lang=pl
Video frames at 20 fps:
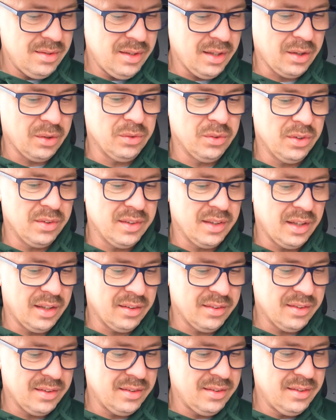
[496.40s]
Jak on to
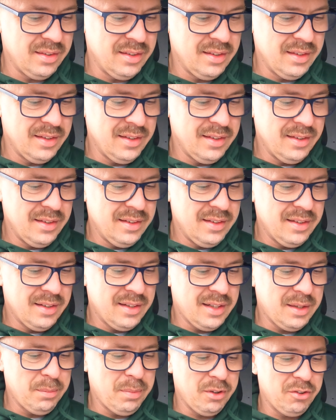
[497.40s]
znalazł?
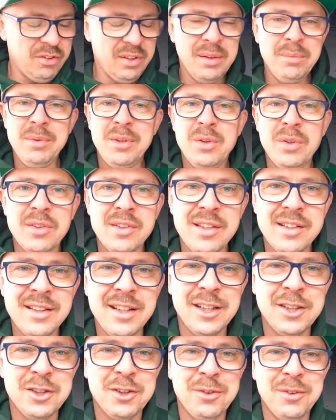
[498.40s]
Chyba źle mi to
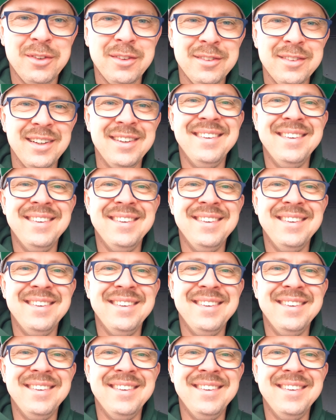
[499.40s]
zaznaczył.